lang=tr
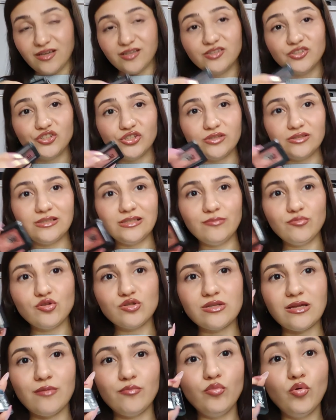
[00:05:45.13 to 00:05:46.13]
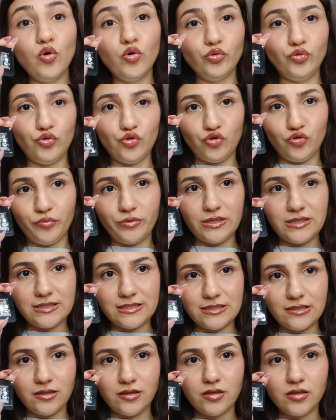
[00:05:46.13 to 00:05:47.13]
Yanlış hatırlamıyorsam bu 13
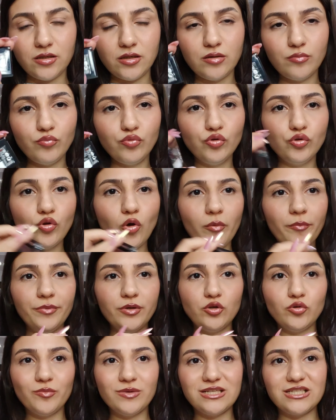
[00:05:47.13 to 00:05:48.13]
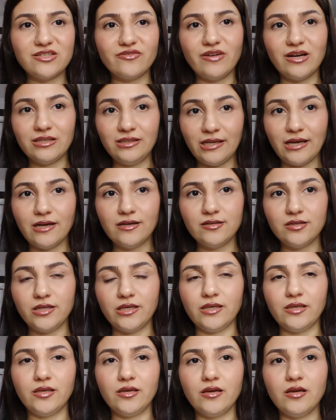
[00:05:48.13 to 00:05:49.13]
numarasıydı. Bunun 11 numarası var ten
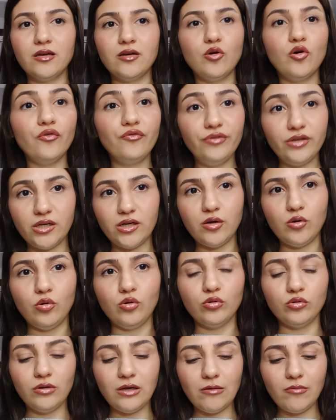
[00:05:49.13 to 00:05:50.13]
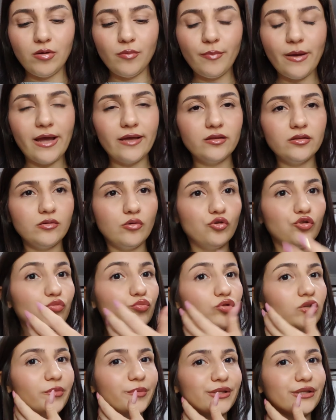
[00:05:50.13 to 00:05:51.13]
rengi. O viral oldu ama ben
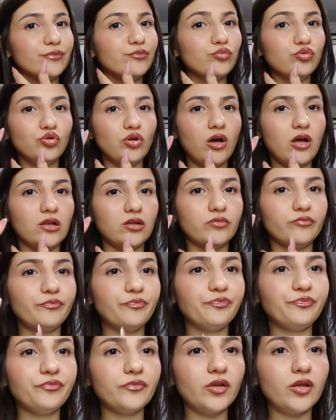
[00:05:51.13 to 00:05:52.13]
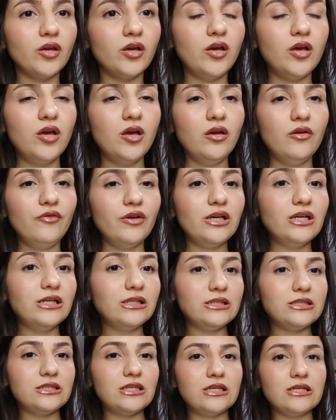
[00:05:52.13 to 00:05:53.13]
onu bulamadım bunu aldım. Ve
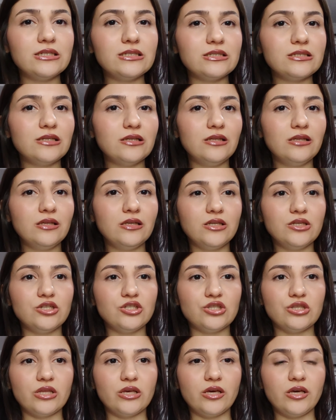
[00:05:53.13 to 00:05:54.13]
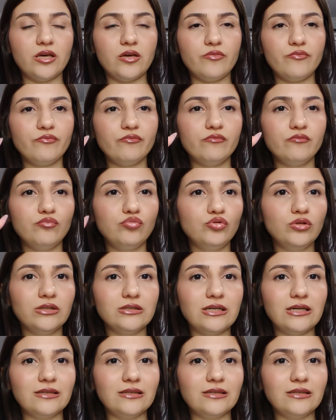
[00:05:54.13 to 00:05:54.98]
gratis'teki kız dedi ki işte bu